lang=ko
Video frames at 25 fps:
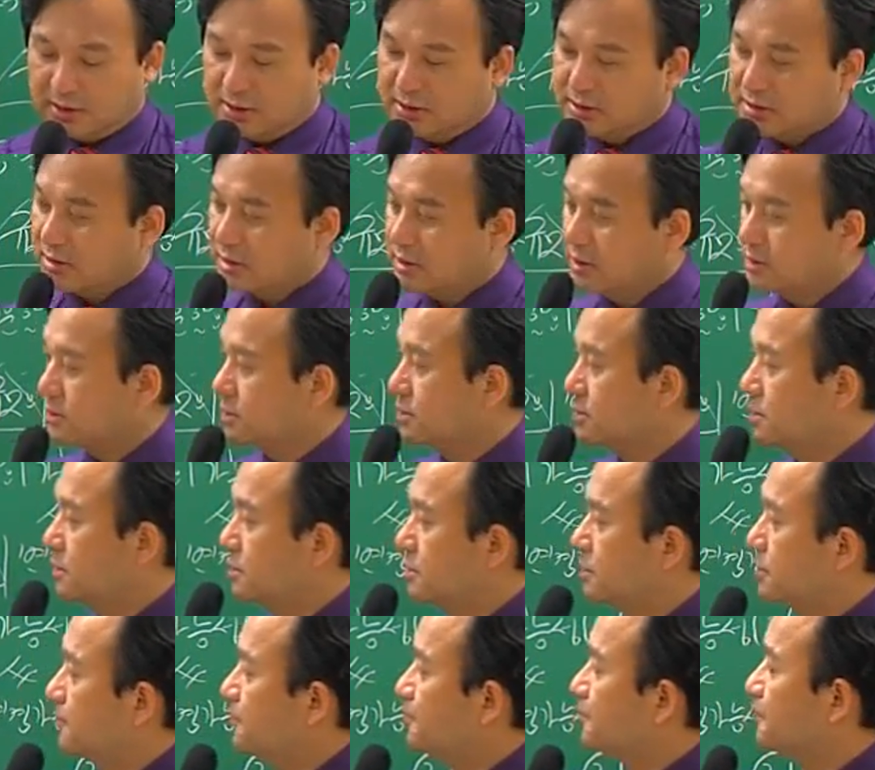자,
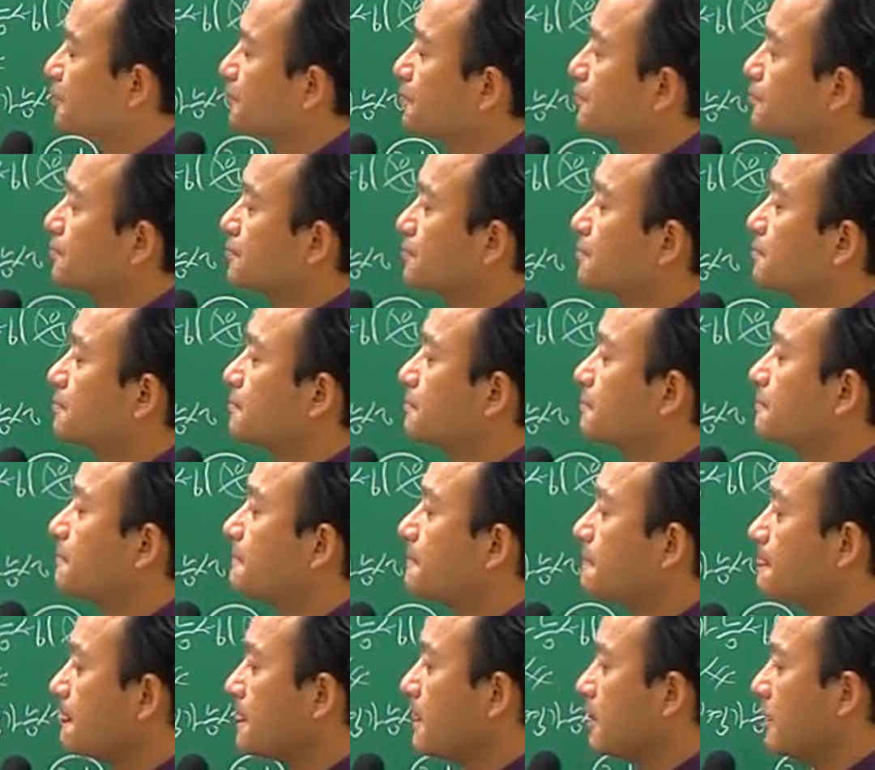그래서
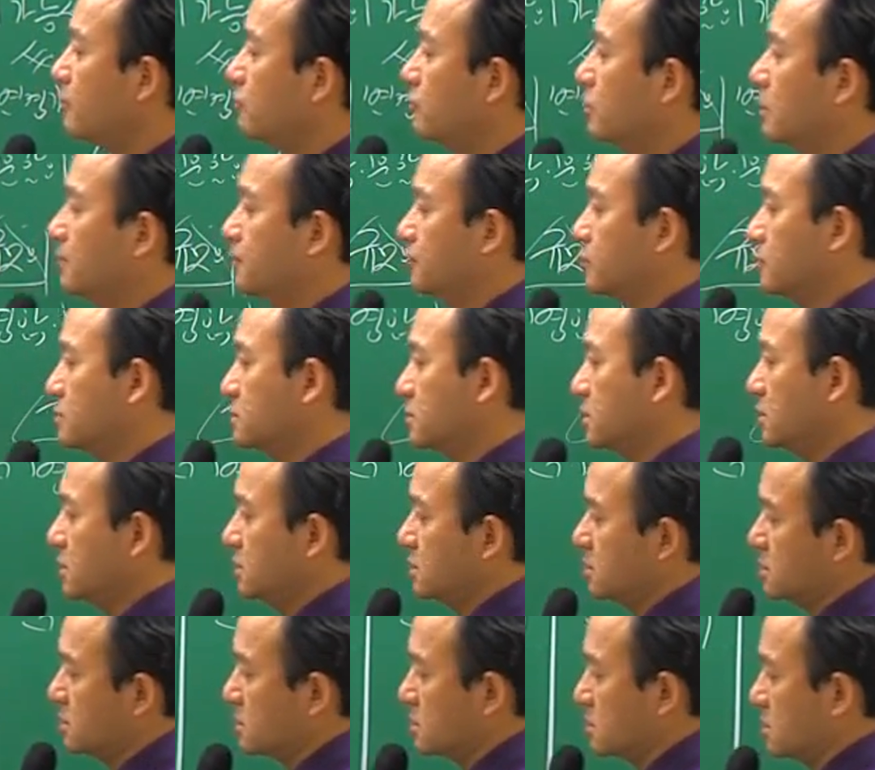우리가 부동산의
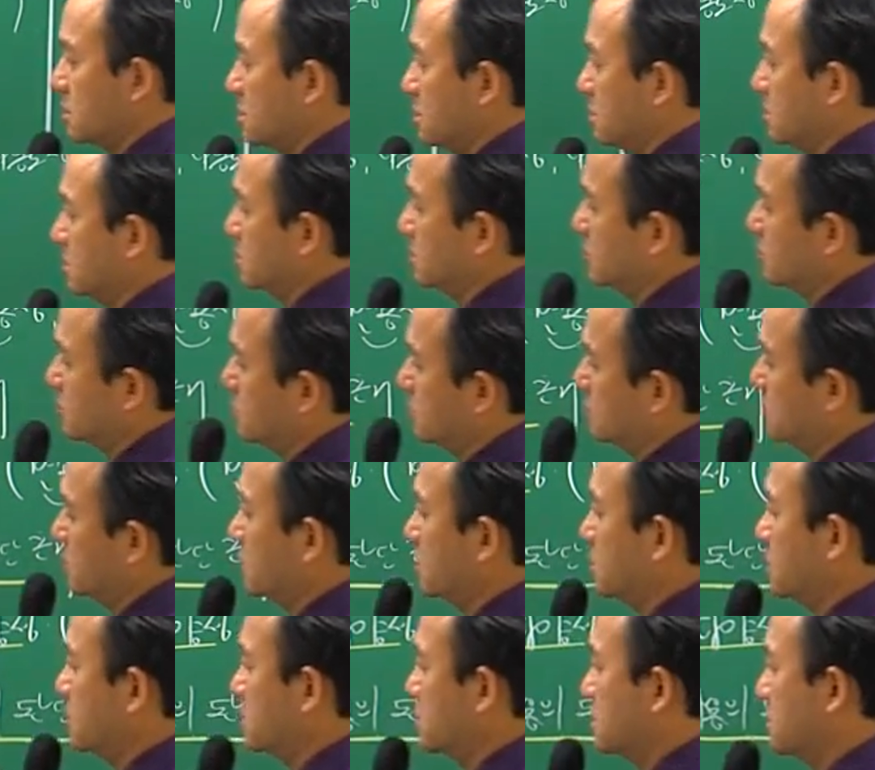특성, 토지의
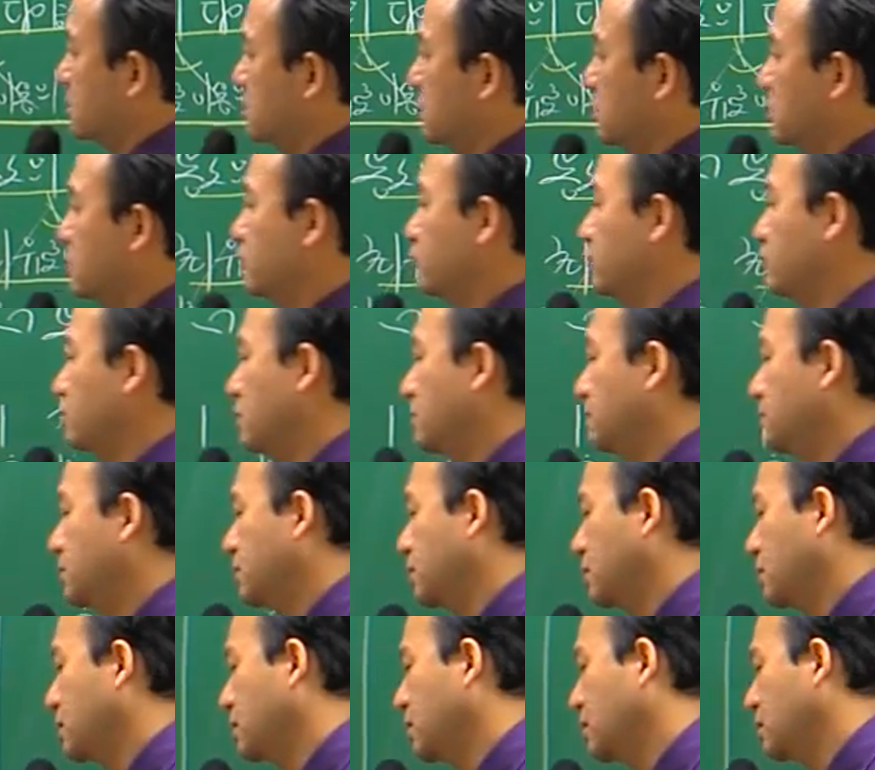특성이
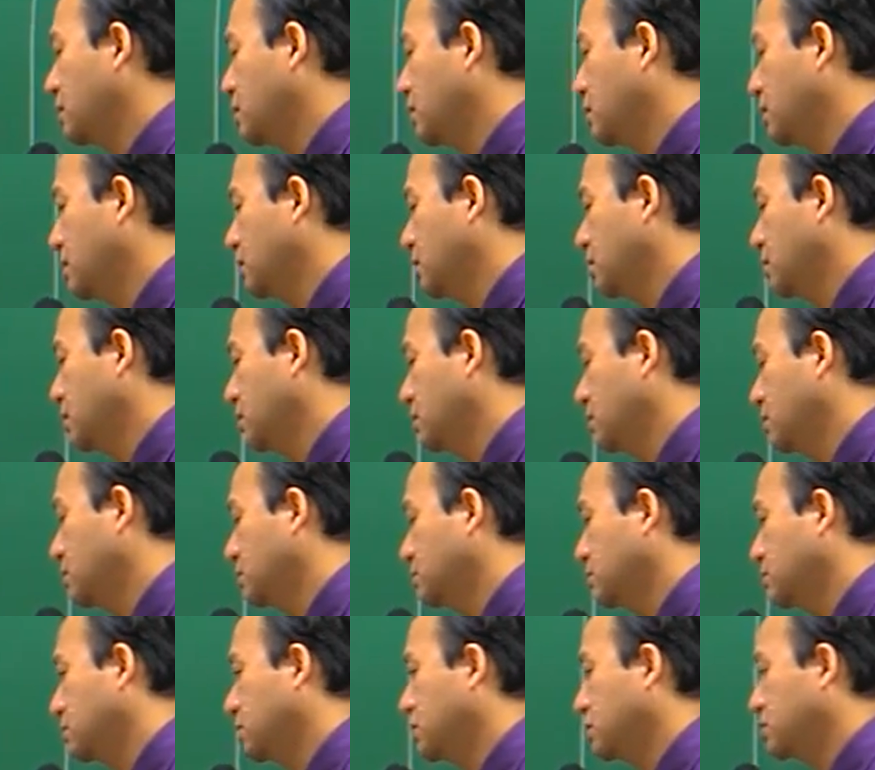중요합니다.
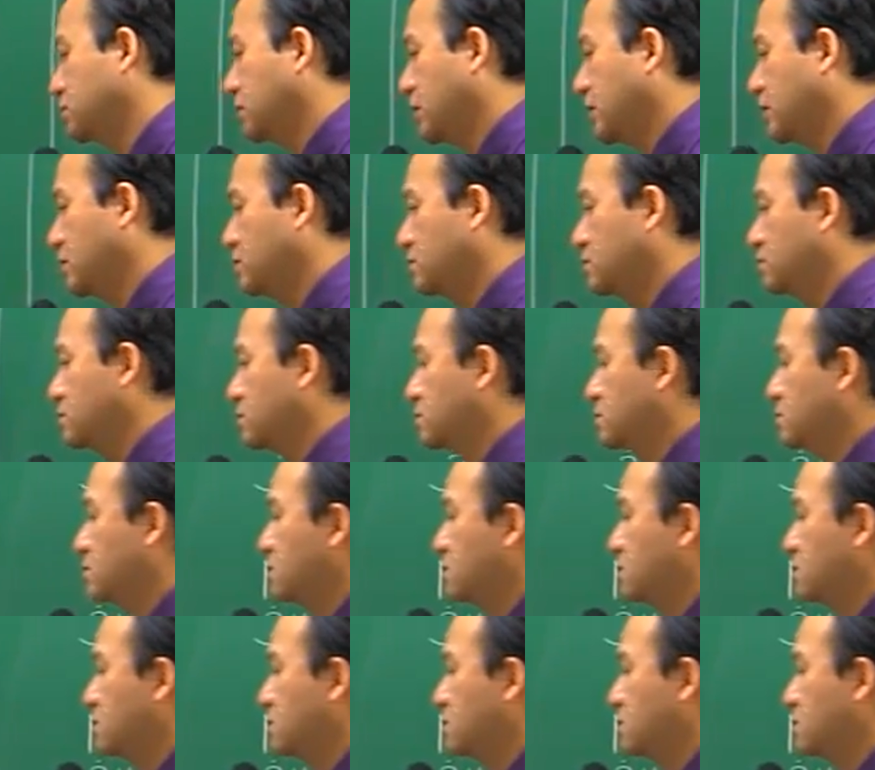특히 자연적